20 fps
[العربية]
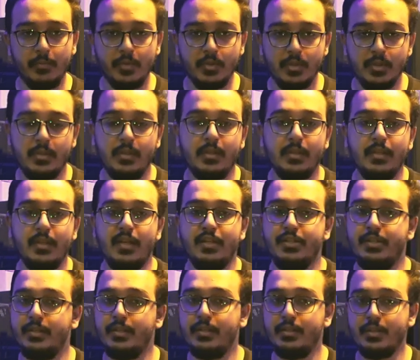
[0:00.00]
بسيطه كده
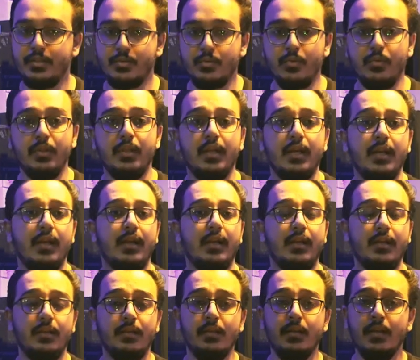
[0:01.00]
عشان الناس
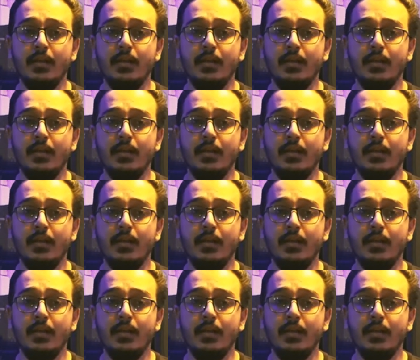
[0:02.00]
كلها